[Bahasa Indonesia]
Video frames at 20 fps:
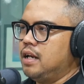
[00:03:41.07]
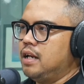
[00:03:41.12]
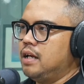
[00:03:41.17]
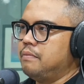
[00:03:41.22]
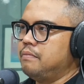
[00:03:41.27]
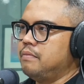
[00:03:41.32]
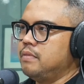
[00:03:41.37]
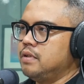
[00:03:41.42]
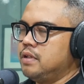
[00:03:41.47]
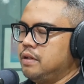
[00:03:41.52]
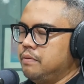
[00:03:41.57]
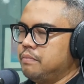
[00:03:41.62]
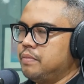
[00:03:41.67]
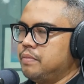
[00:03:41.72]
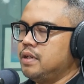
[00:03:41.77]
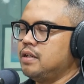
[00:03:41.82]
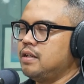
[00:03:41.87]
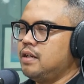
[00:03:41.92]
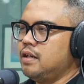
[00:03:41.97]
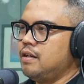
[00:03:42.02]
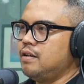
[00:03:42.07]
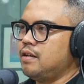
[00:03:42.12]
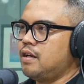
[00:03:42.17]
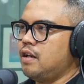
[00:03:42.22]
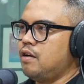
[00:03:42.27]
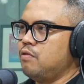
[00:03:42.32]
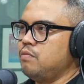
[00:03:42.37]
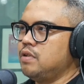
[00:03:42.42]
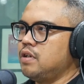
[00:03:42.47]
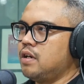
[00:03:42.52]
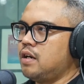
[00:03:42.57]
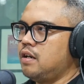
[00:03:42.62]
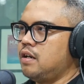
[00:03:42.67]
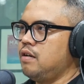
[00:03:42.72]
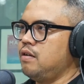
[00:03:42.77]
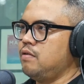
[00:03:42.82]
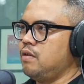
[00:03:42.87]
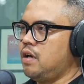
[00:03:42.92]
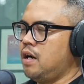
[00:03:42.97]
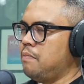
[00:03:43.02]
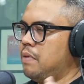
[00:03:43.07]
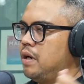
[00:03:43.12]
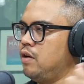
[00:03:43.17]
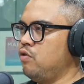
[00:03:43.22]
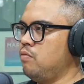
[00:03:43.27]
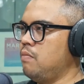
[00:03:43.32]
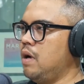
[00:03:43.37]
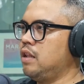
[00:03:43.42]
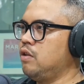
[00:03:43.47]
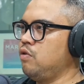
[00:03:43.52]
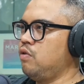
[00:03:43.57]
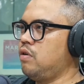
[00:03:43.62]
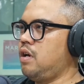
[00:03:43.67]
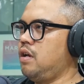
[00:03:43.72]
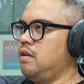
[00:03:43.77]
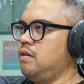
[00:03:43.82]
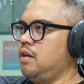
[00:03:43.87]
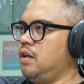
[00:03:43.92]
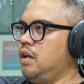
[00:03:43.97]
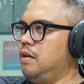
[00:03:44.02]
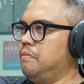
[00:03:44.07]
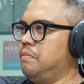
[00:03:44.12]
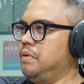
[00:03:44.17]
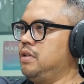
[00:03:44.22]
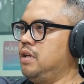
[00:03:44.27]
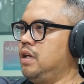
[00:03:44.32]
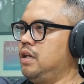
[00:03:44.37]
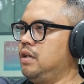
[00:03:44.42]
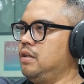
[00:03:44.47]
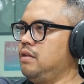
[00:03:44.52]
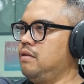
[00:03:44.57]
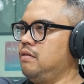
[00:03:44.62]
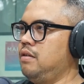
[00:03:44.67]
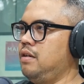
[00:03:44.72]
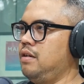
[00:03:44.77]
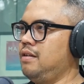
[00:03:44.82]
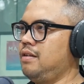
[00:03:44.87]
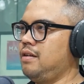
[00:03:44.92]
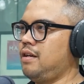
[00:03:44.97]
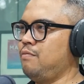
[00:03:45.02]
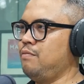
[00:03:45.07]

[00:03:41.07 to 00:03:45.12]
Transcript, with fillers: dan simpel ada kalau misalkan ngabaduk batur kan gede bisa. Oh, Oke, okay.